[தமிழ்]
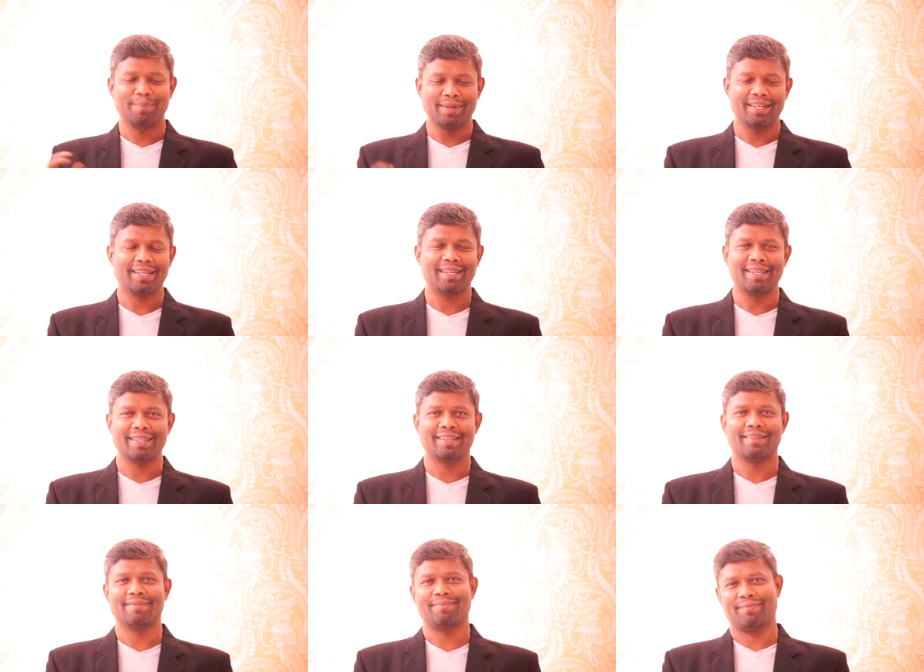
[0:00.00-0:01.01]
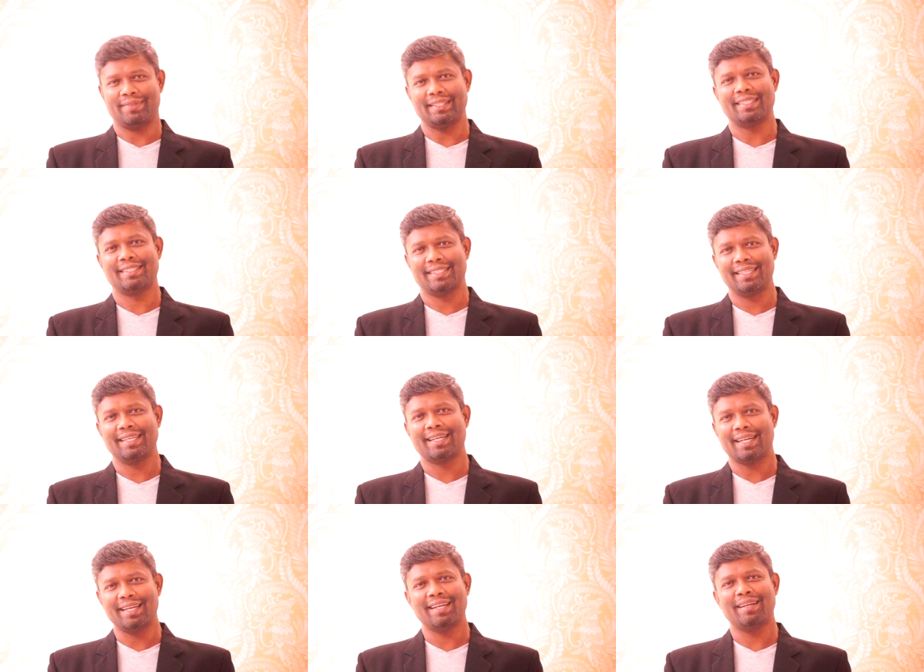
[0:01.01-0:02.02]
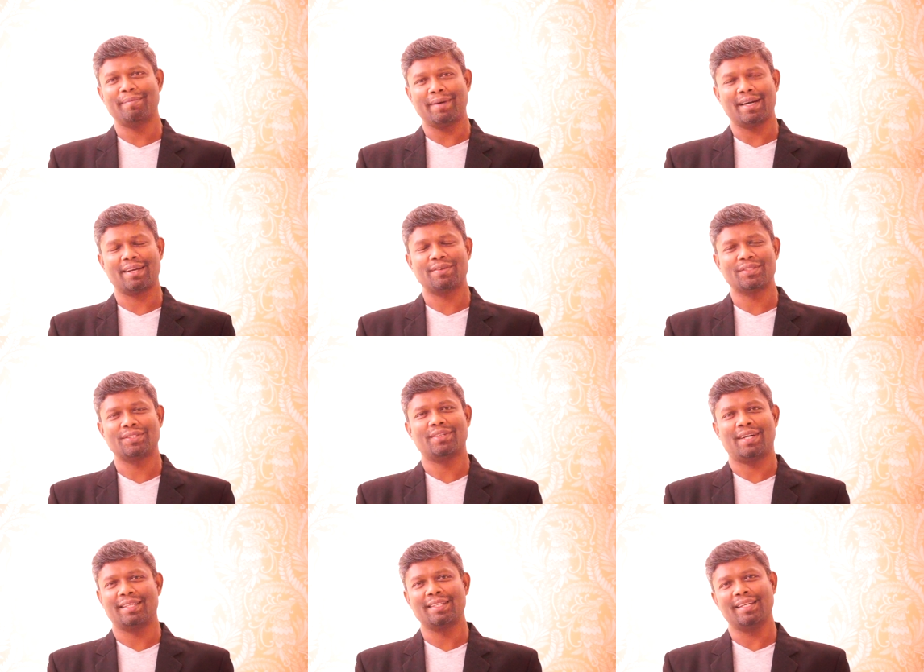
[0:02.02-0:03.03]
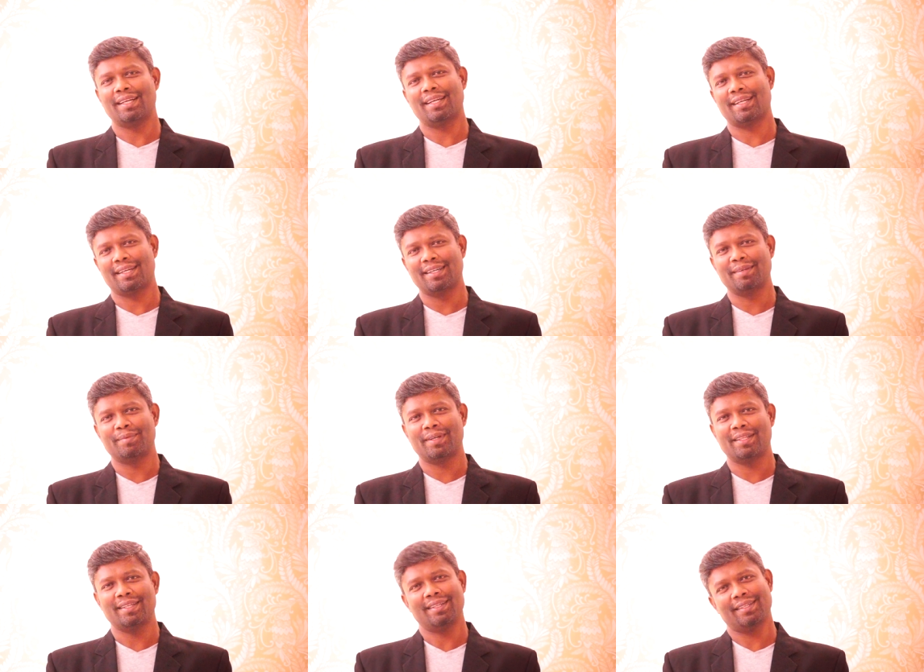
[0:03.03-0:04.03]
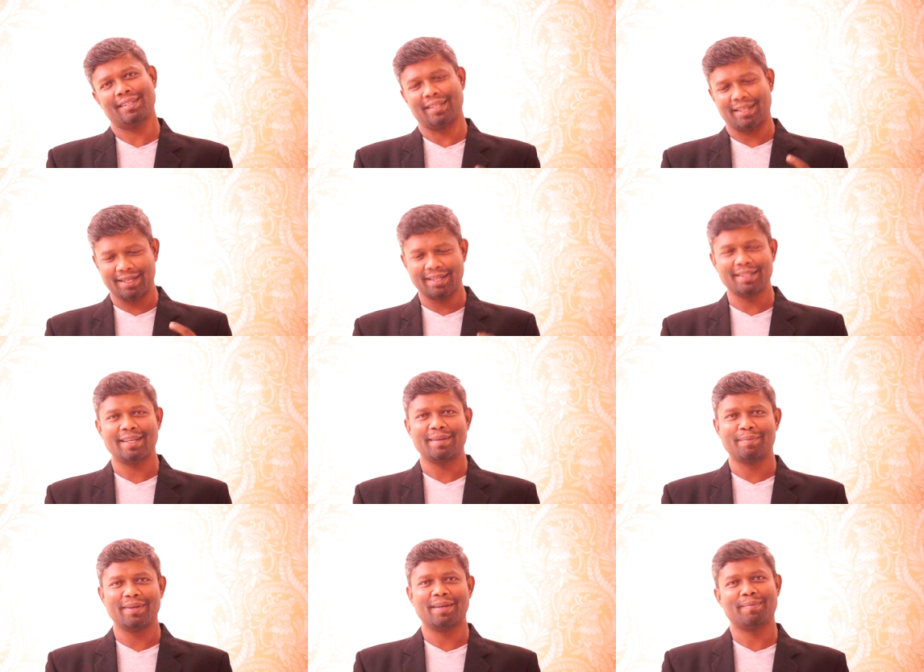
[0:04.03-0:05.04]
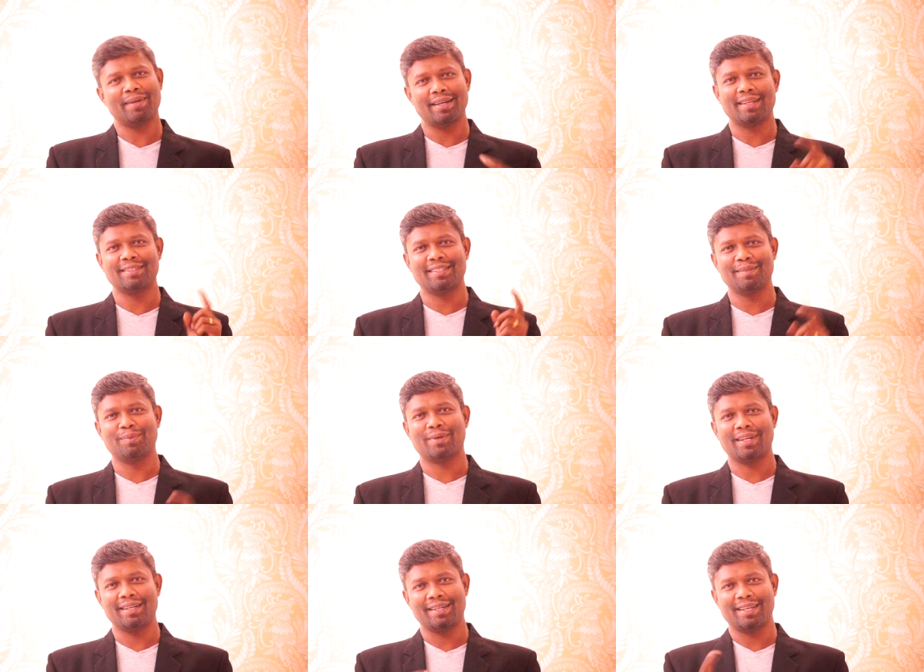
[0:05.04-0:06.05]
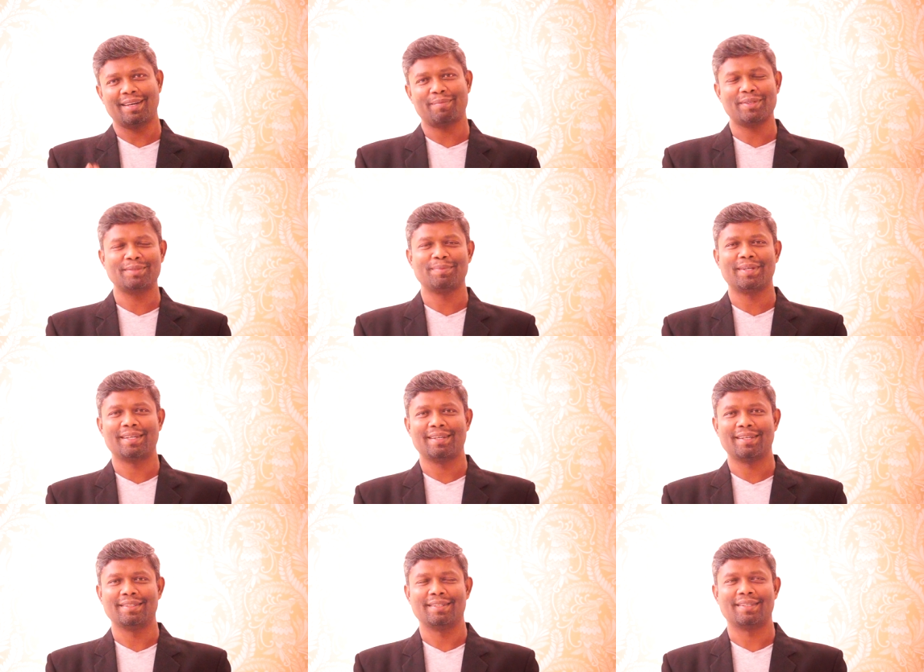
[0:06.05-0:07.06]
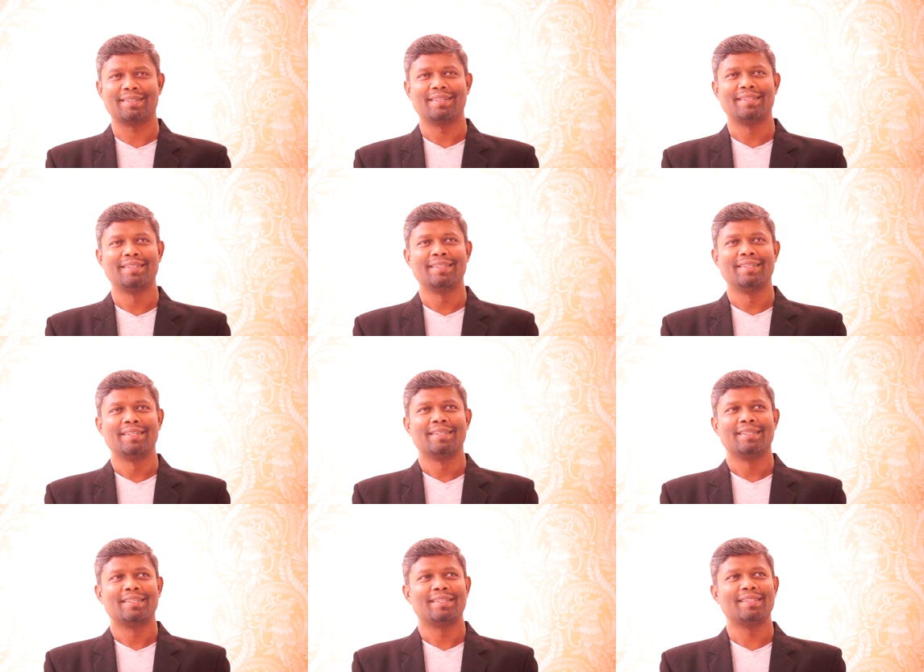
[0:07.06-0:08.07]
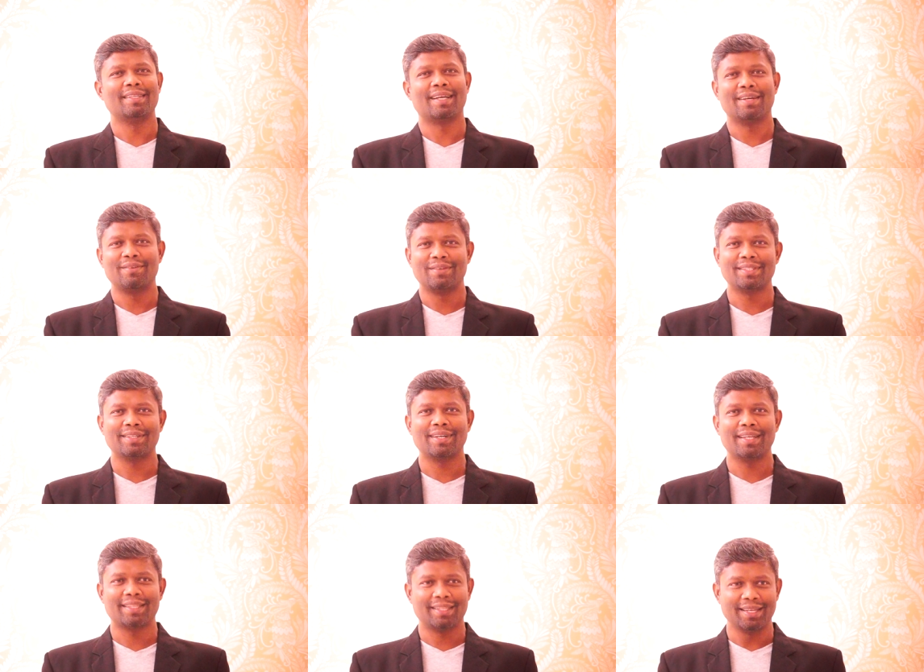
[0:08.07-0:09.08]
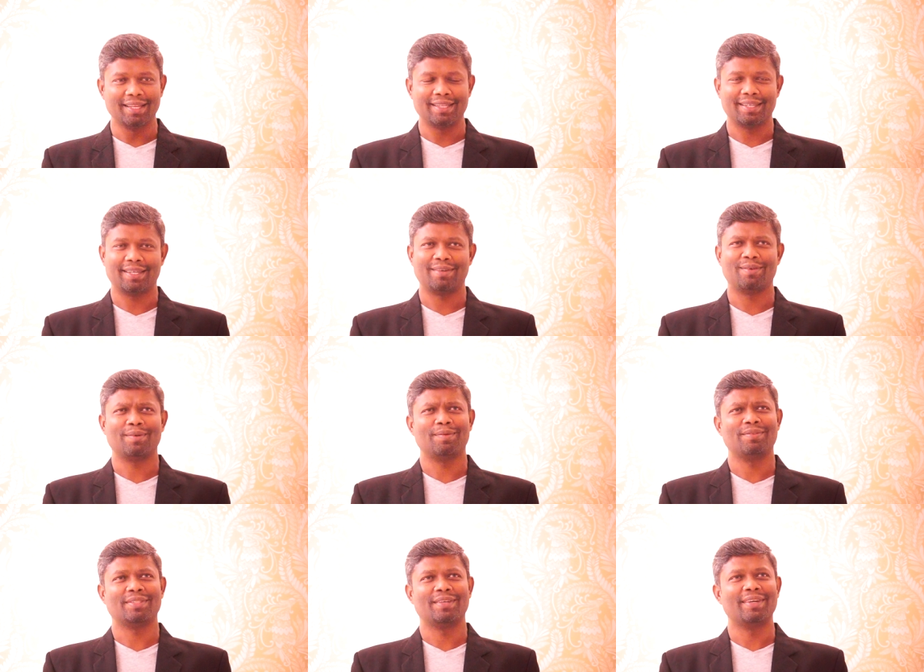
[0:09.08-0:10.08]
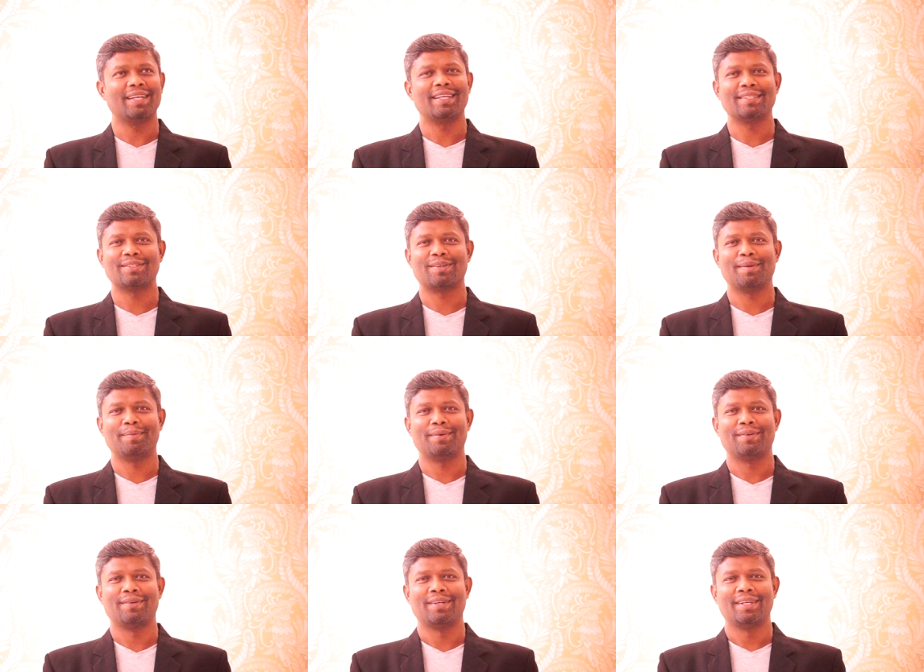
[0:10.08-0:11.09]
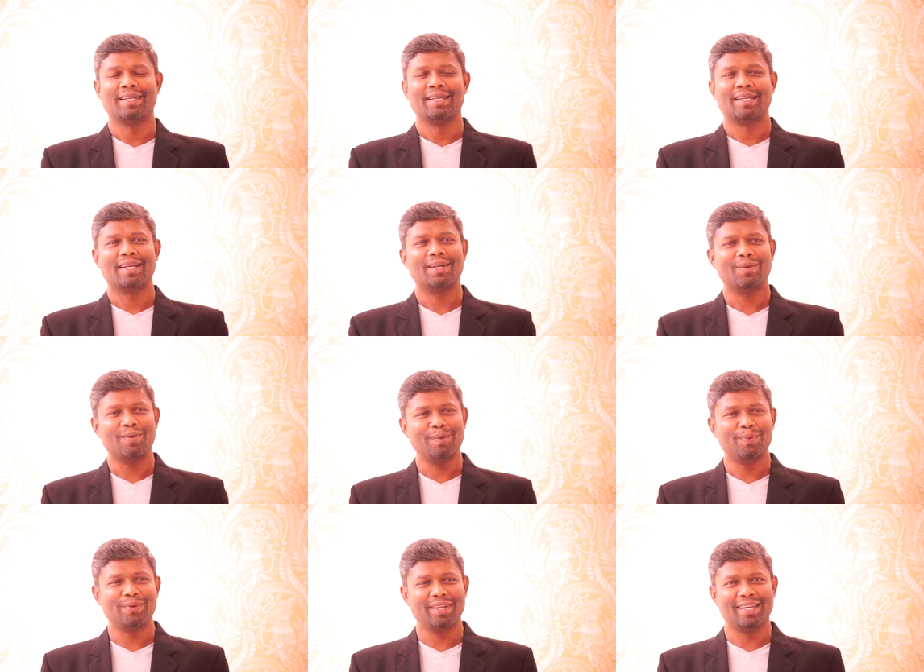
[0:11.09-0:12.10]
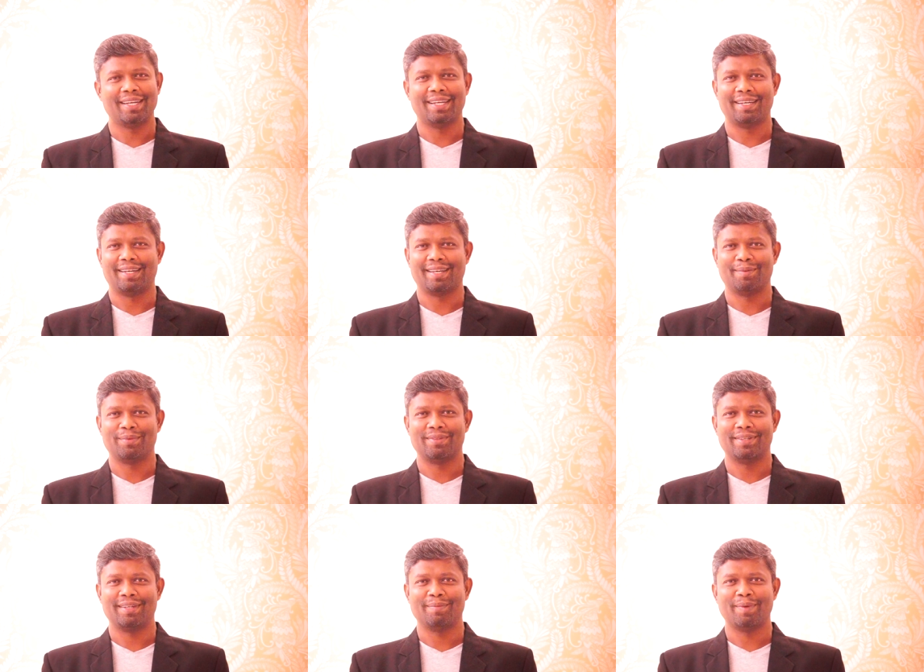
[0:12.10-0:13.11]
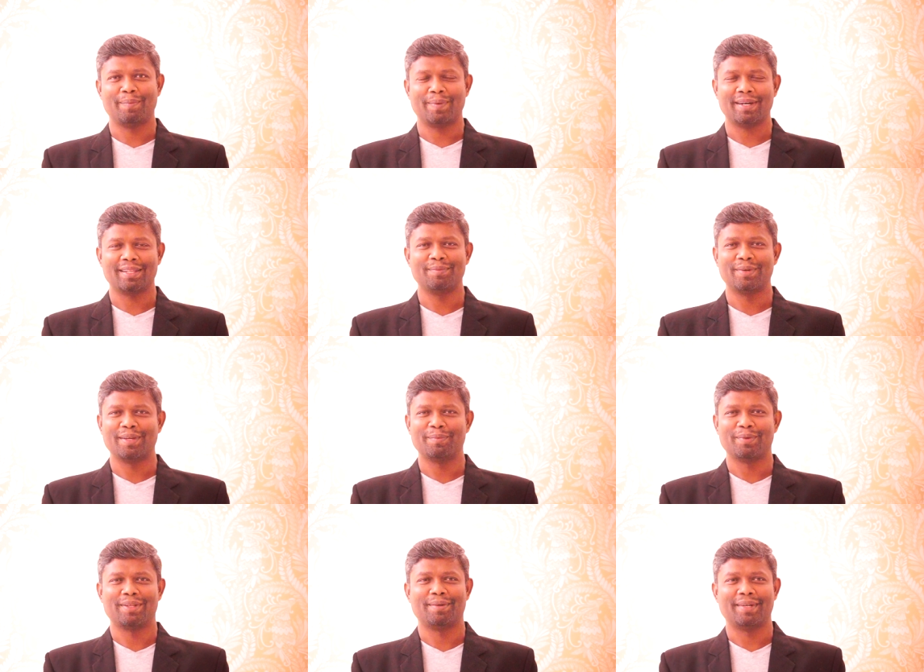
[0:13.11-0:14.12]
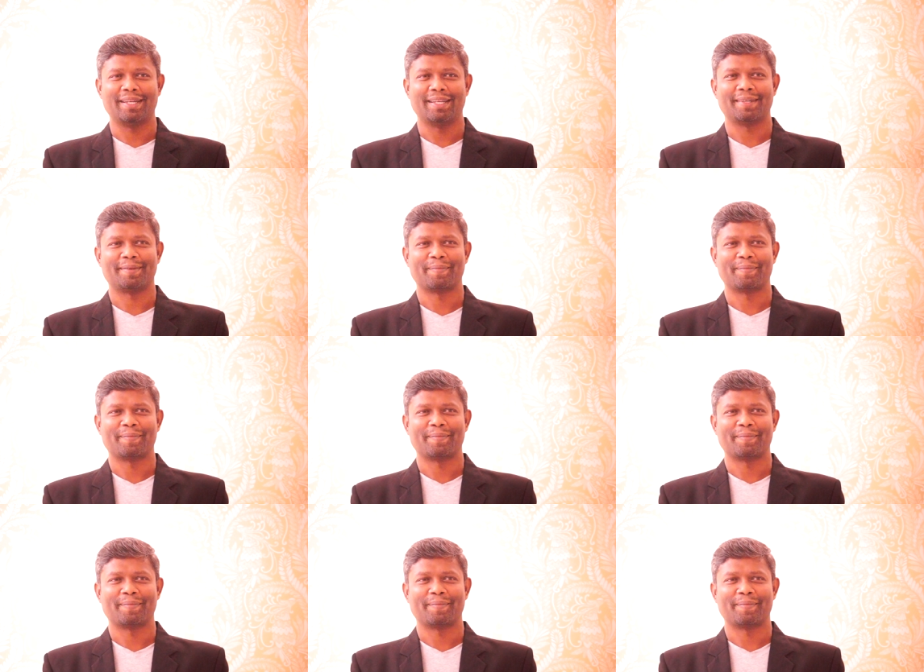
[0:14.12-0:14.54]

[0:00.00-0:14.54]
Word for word: பிள்ளையில் என்னைய என்னை எல்லாம் பார்க்குற விஷயம் அது என்னால் கண்டுக்க முடியாது நான் இருந்தால் இப்படி இருப்பேன் இல்லைனா செத்து போகிறேன் நீங்கள் ஆப்ரேஷன் பண்ணுங்கள் அப்படின்ட்டு இது எங்கள் விஷயம் எங்களுக்கு தெரியுது நான் ஒரு செவன்டீன் இயர்ஸ் இருக்கப்போ எனக்கு ஒன்றும் புரியல என்ன நடக்க போகுது நம்ம அப்பா கதை முடிய போகுது அப்படின்னு